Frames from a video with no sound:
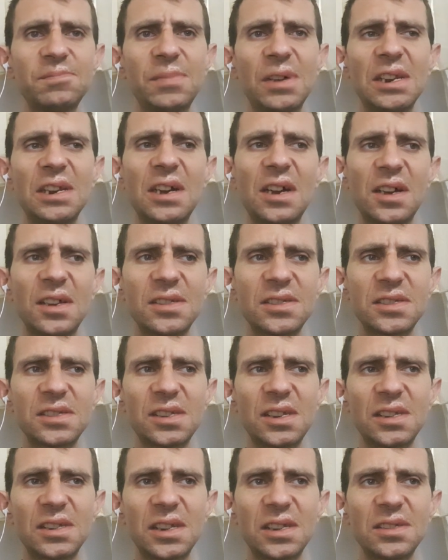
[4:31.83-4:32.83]
bana
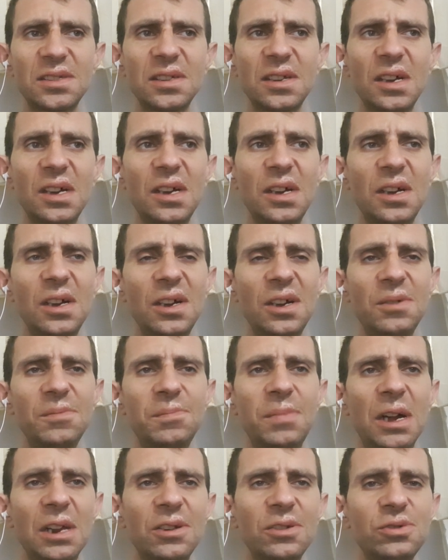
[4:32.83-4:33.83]
aslan at.
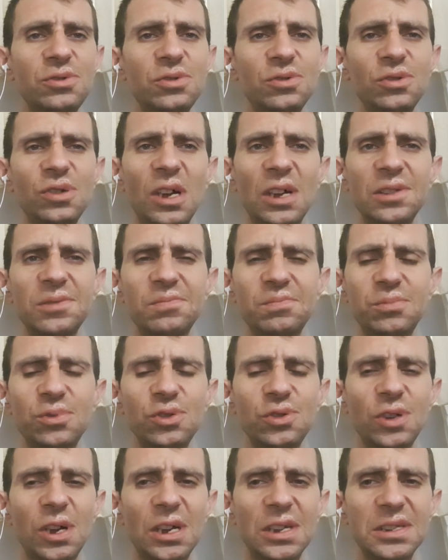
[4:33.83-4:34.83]
Bana şunu at,
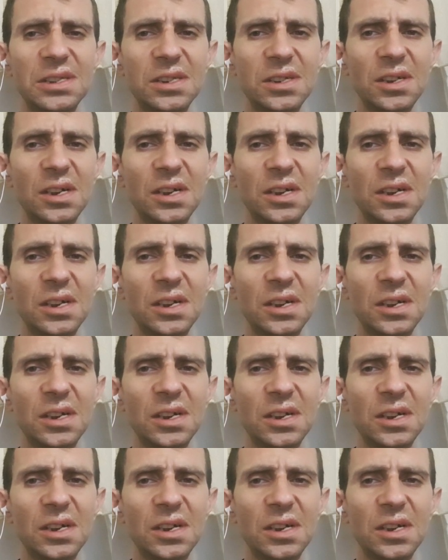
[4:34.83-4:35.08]
bunu at.